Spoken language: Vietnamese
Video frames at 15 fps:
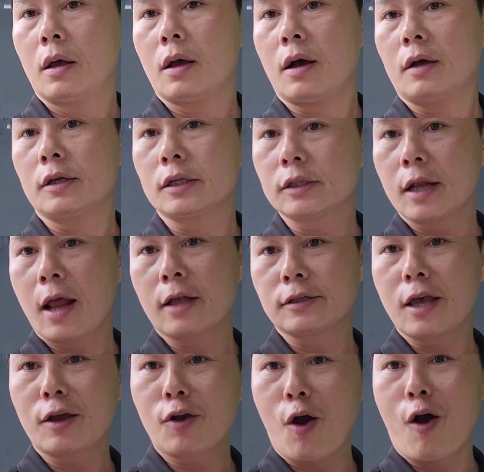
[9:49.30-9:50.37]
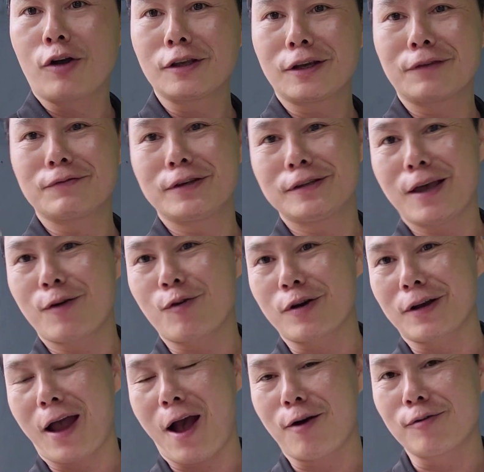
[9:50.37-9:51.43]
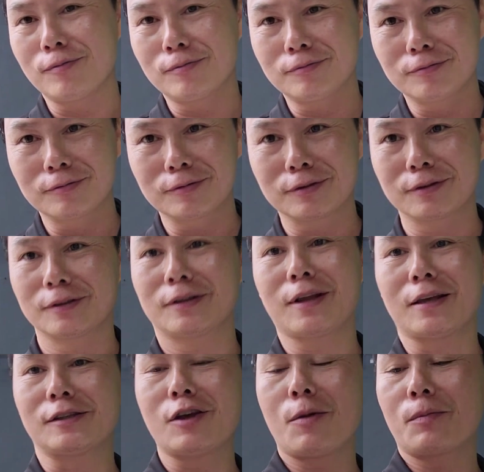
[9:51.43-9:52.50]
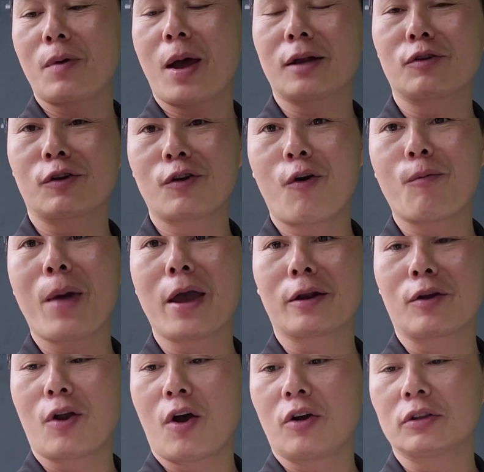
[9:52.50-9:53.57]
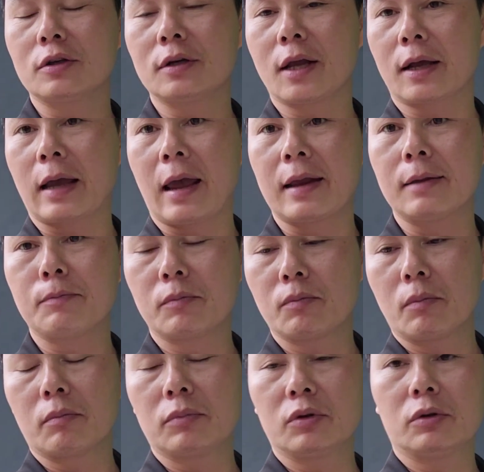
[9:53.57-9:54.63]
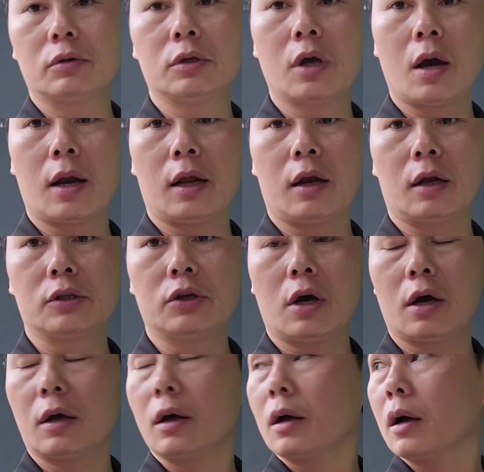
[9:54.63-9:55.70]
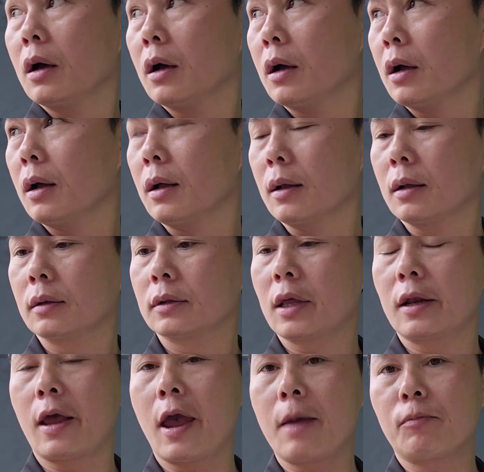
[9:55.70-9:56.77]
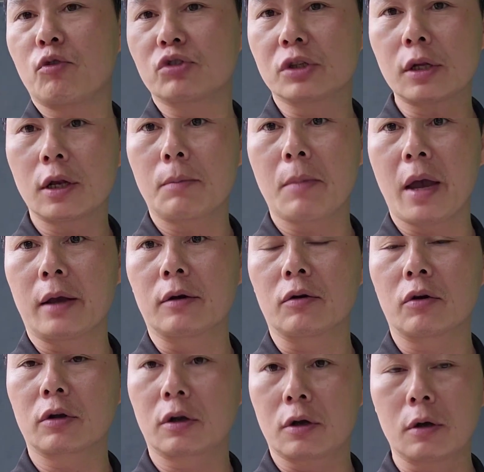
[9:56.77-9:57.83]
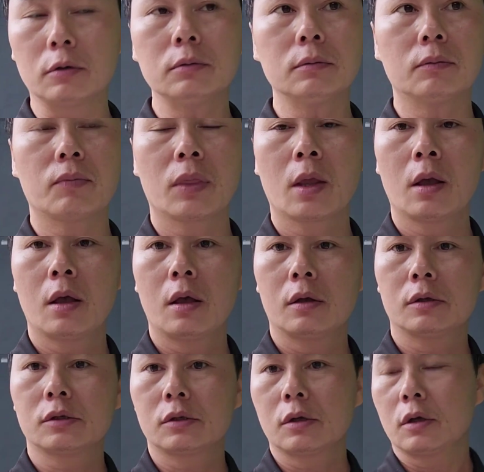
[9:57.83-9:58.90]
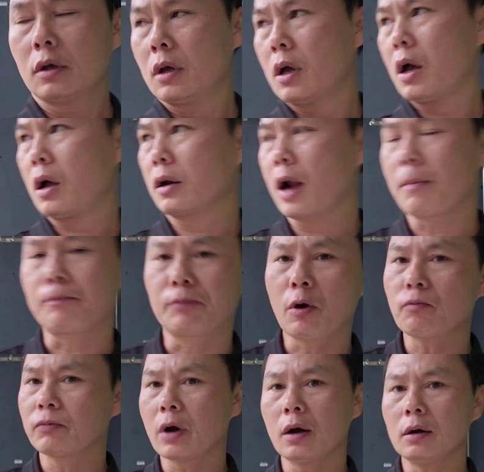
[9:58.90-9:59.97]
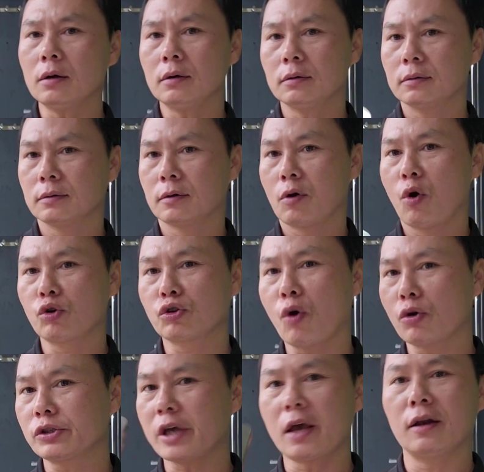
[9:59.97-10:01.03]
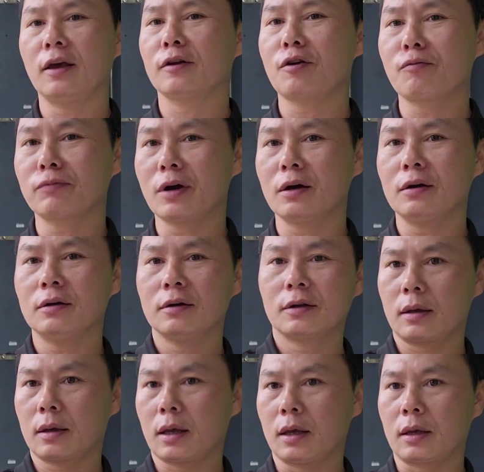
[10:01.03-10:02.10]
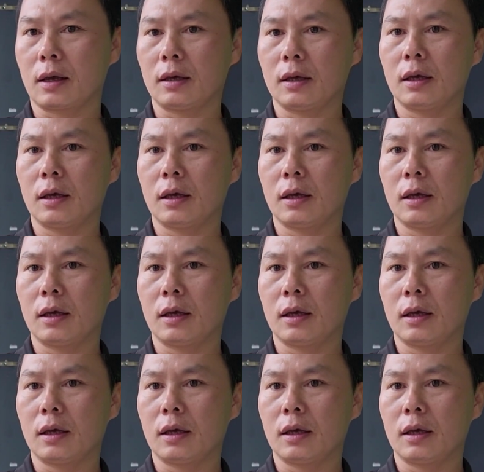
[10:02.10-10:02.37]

à, Yến Sơn Hà sẽ có những cái video quảng cáo để xem các bạn được độ bền của nó tức là cái nhựa này là nhựa uh, ờ, TDF nó rất là bền nó cứng à, đập không vỡ ô tô chèn lên không vỡ cái cái